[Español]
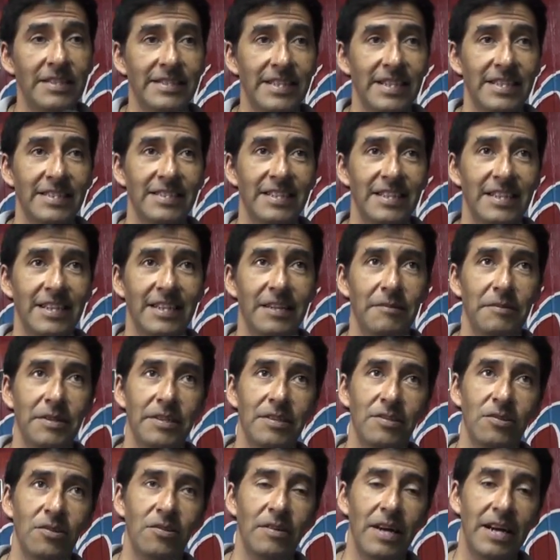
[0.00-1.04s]
realizar el
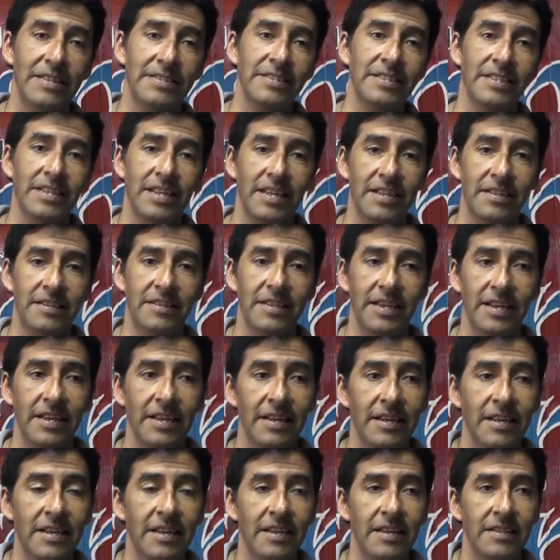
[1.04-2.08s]
evento, así que este,
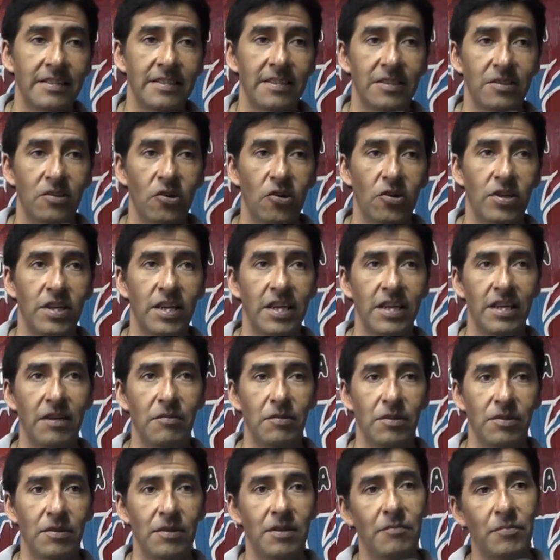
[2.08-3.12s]
si Dios quiere,
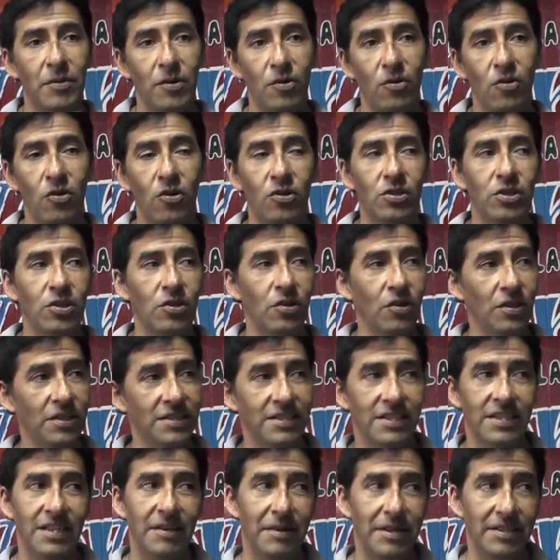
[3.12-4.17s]
bueno, el pronóstico
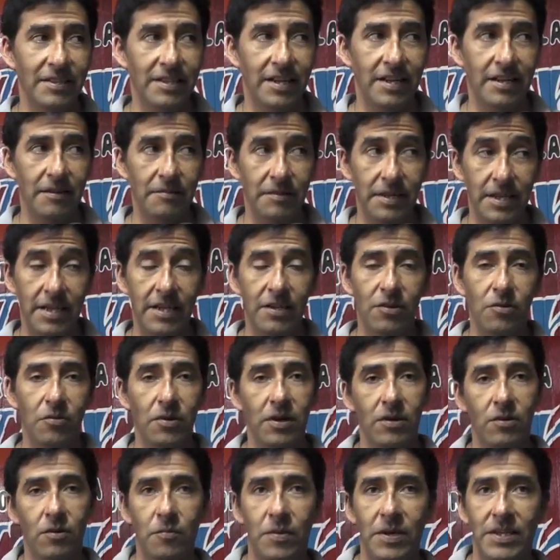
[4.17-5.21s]
dice que va a estar bien, nos va a
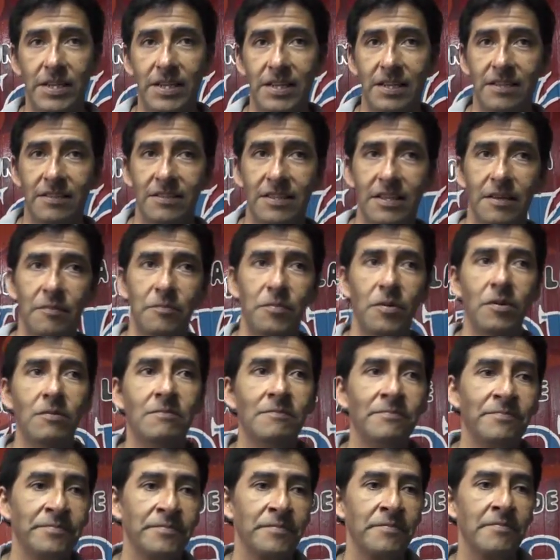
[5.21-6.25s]
acompañar el tiempo.
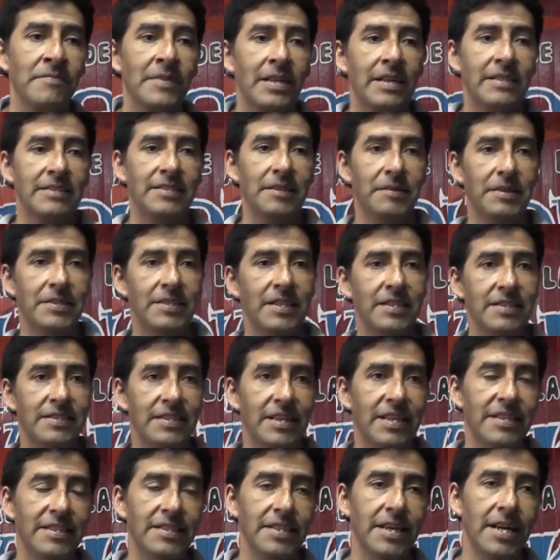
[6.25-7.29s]
Se va a
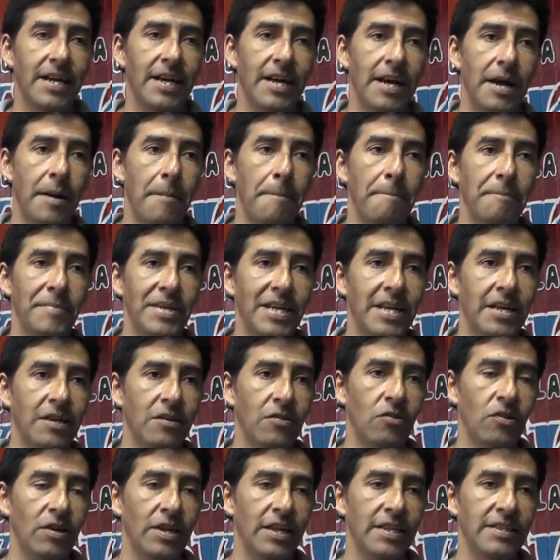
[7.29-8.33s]
realizar el día
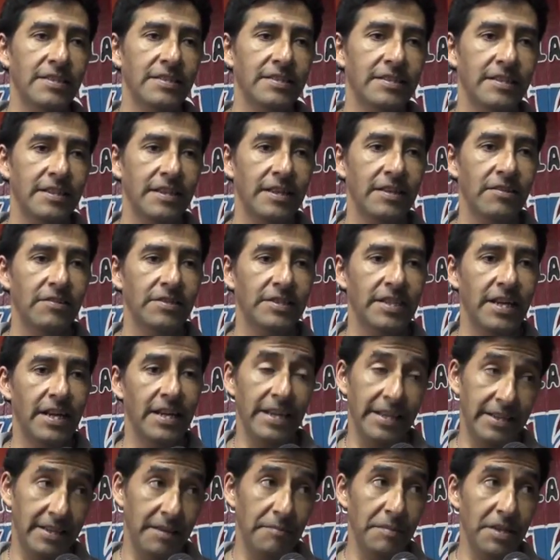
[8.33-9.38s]
miércoles, eh, o sea,
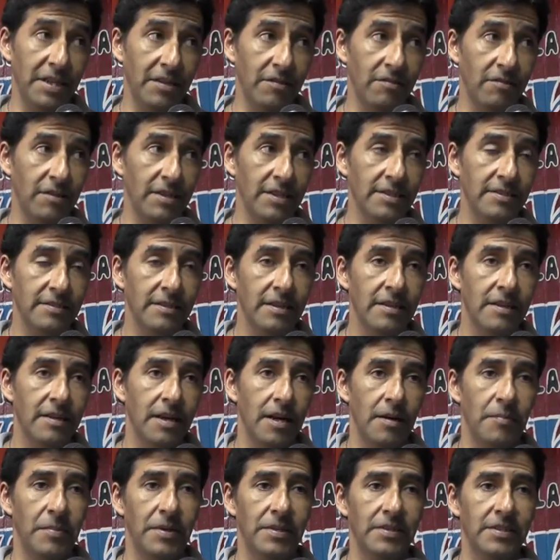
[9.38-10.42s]
este miércoles,
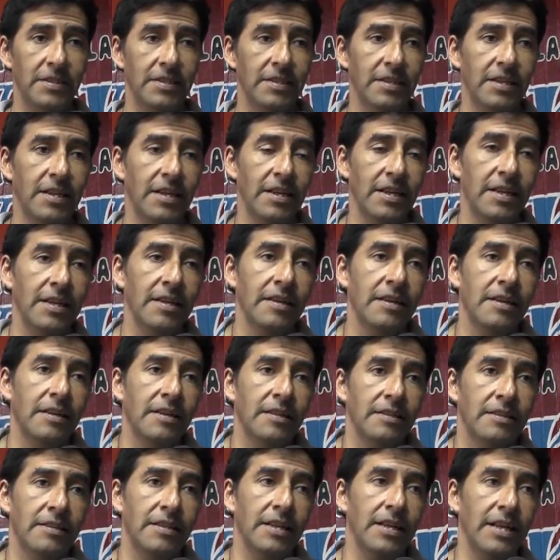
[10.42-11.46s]
a partir de
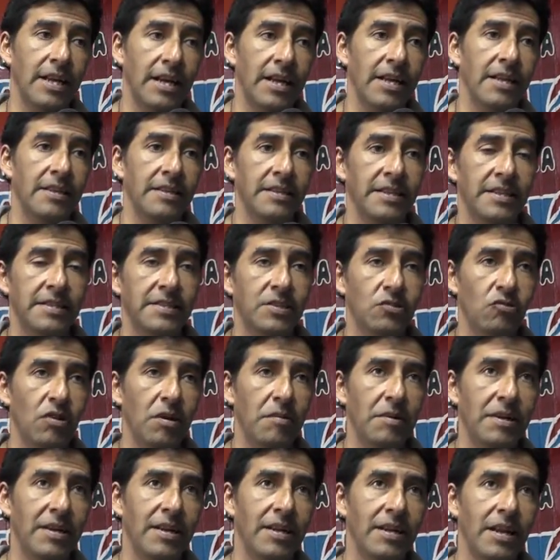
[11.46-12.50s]
de las
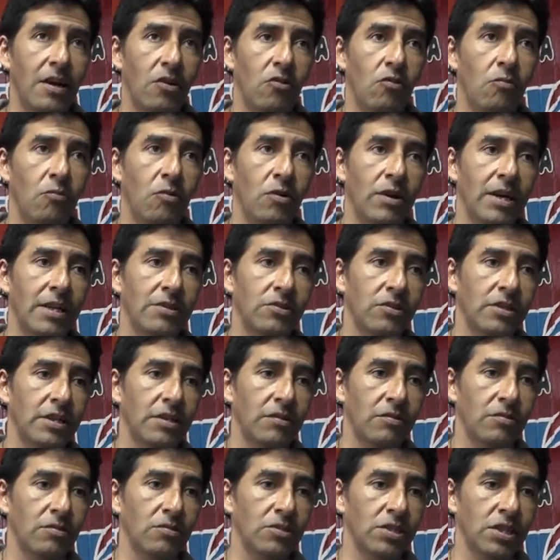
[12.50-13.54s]
19 la convocatoria
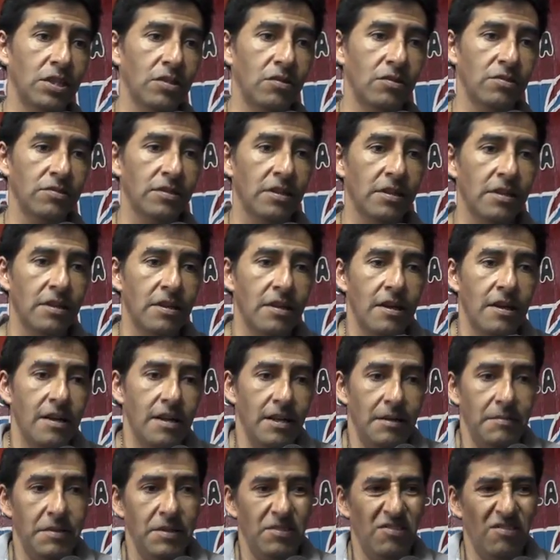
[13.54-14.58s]
con los chicos.
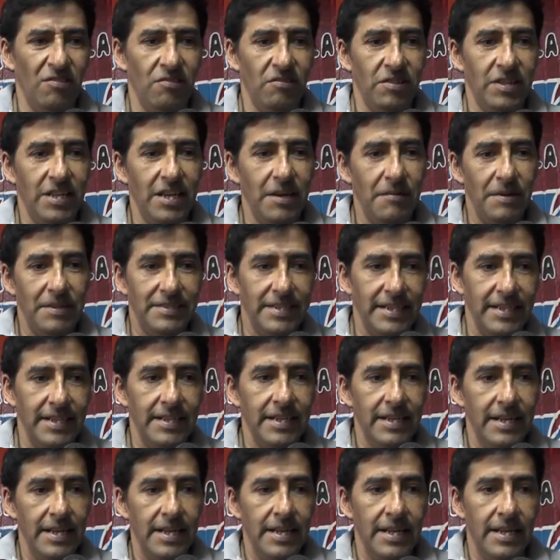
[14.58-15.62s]
La metodología va a ser
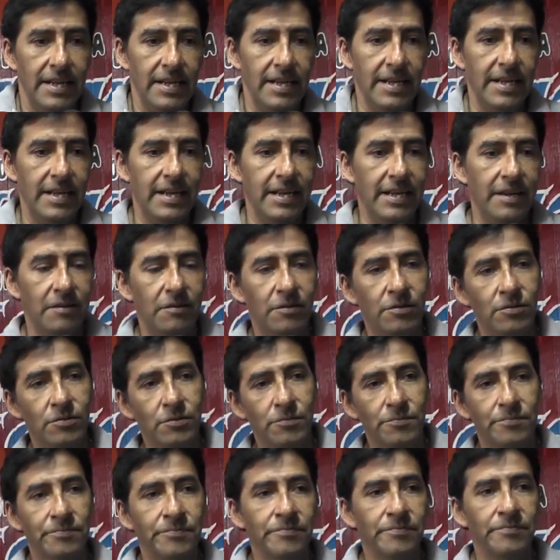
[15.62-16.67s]
eh,
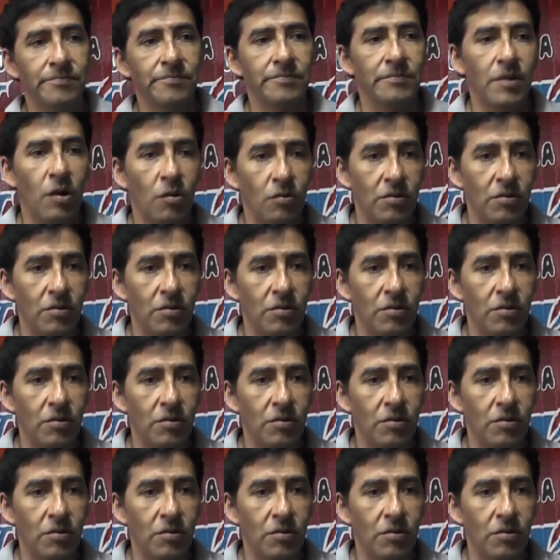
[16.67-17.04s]
un,